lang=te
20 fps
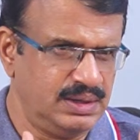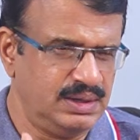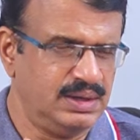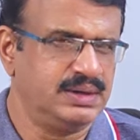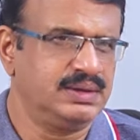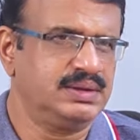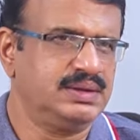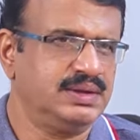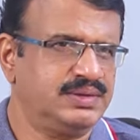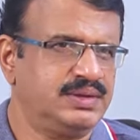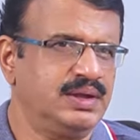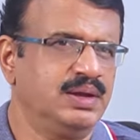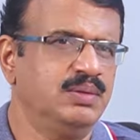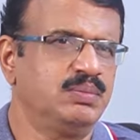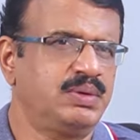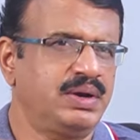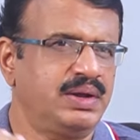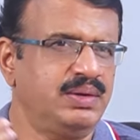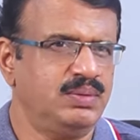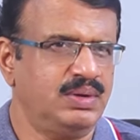అట్ ద సేమ్
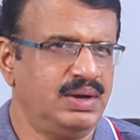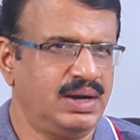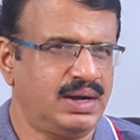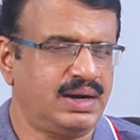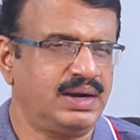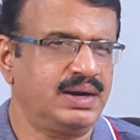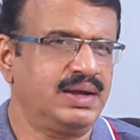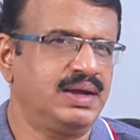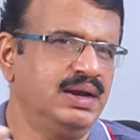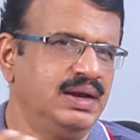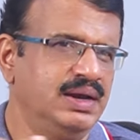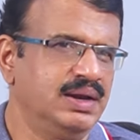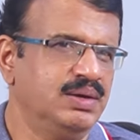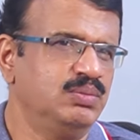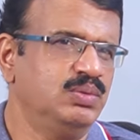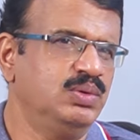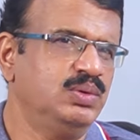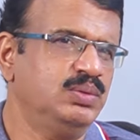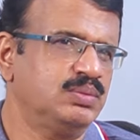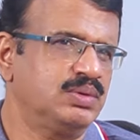టైం అక్కడికి
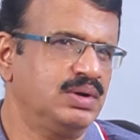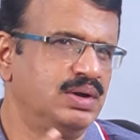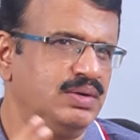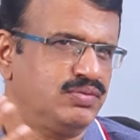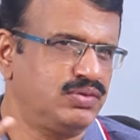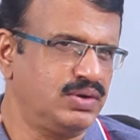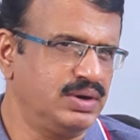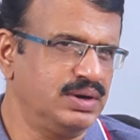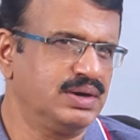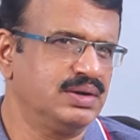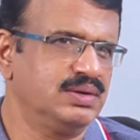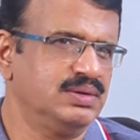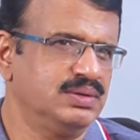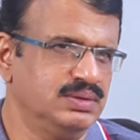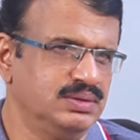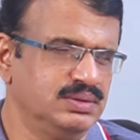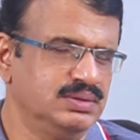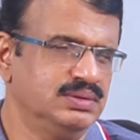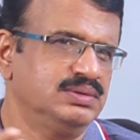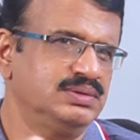వెళ్ళాము నా ఫ్రెండ్
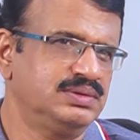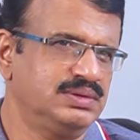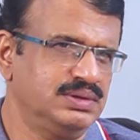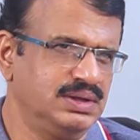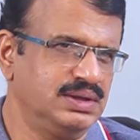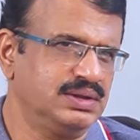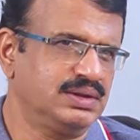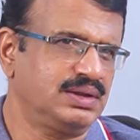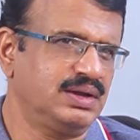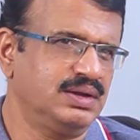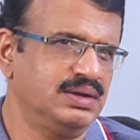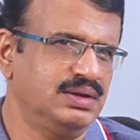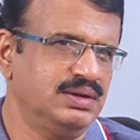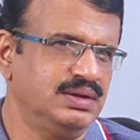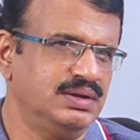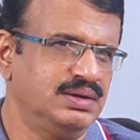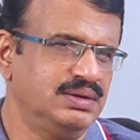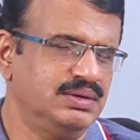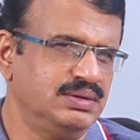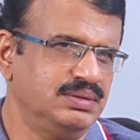ఎంత
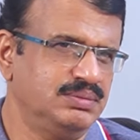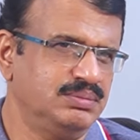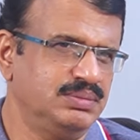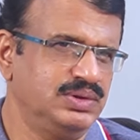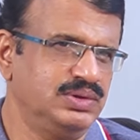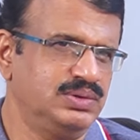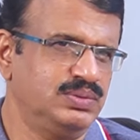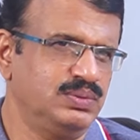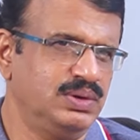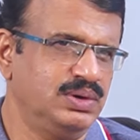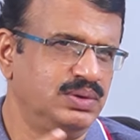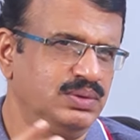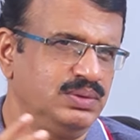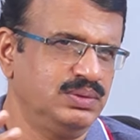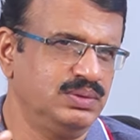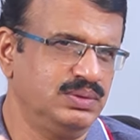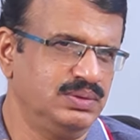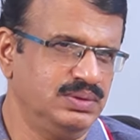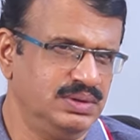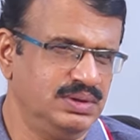మంచివాడు
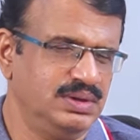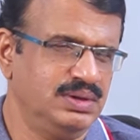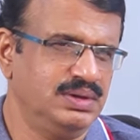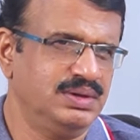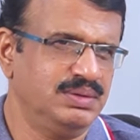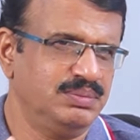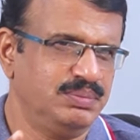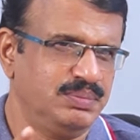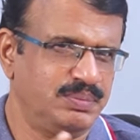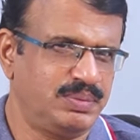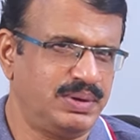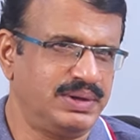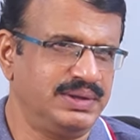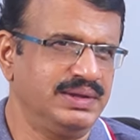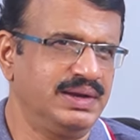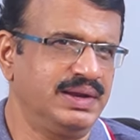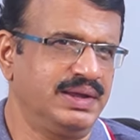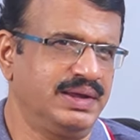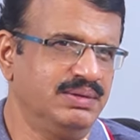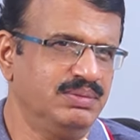
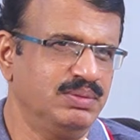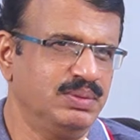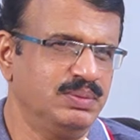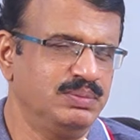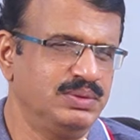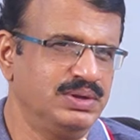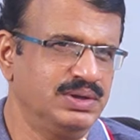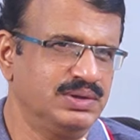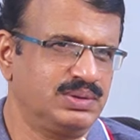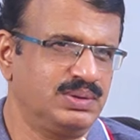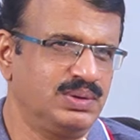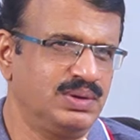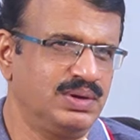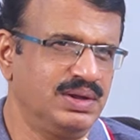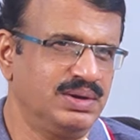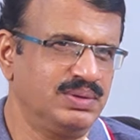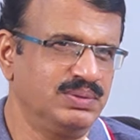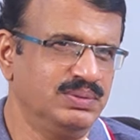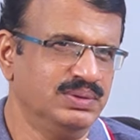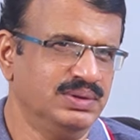ప్రజలకి ఏమేమి
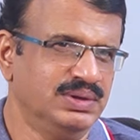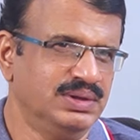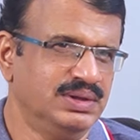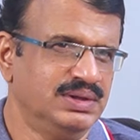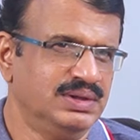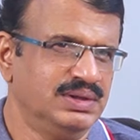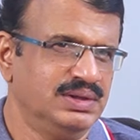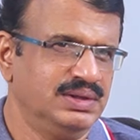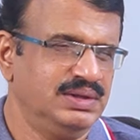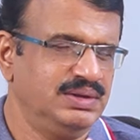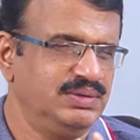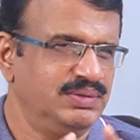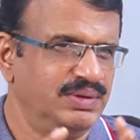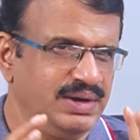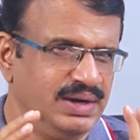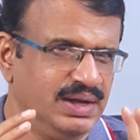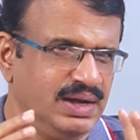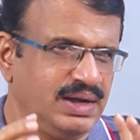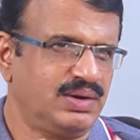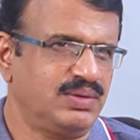చేస్తున్నారు
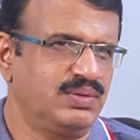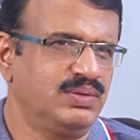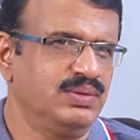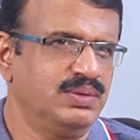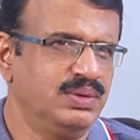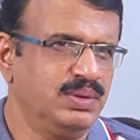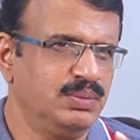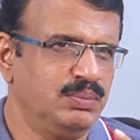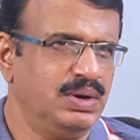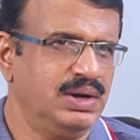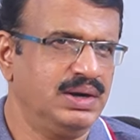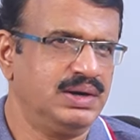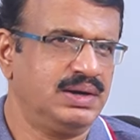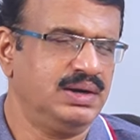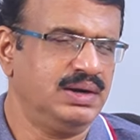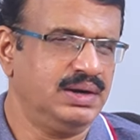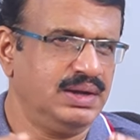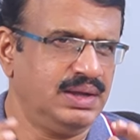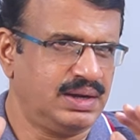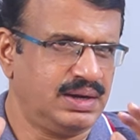ఇవన్నీ అక్కడ ఉండి
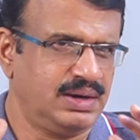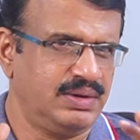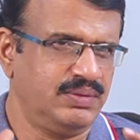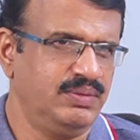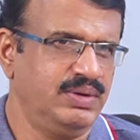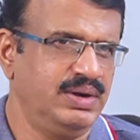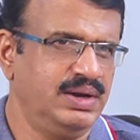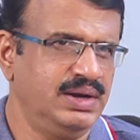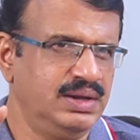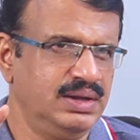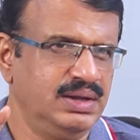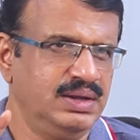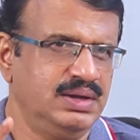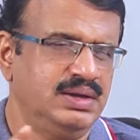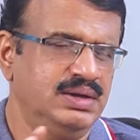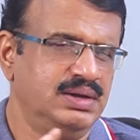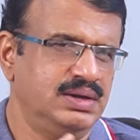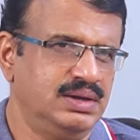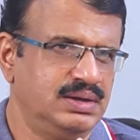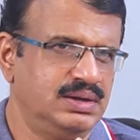మాట్లాడి అక్కడికి వెళ్ళి
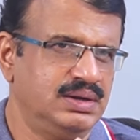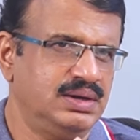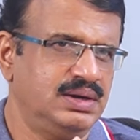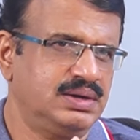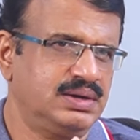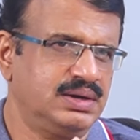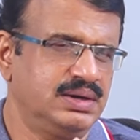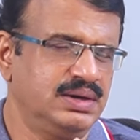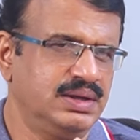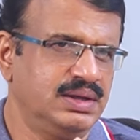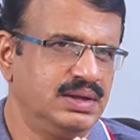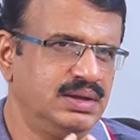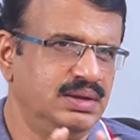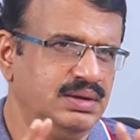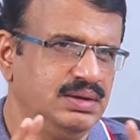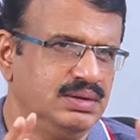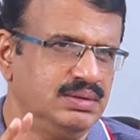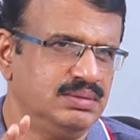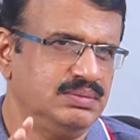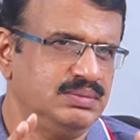అటెండ్ అయ్యి
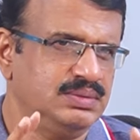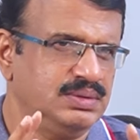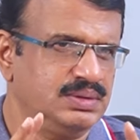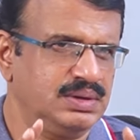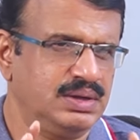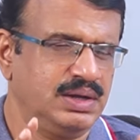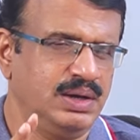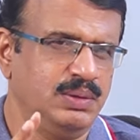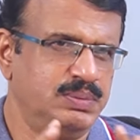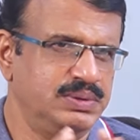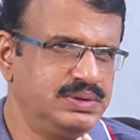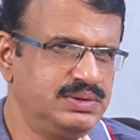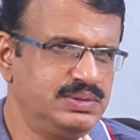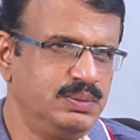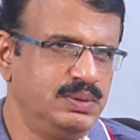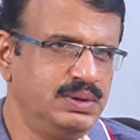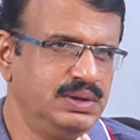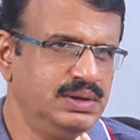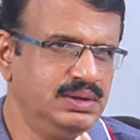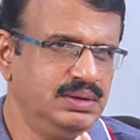
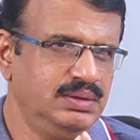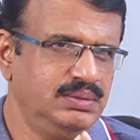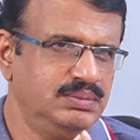గెలిపించమని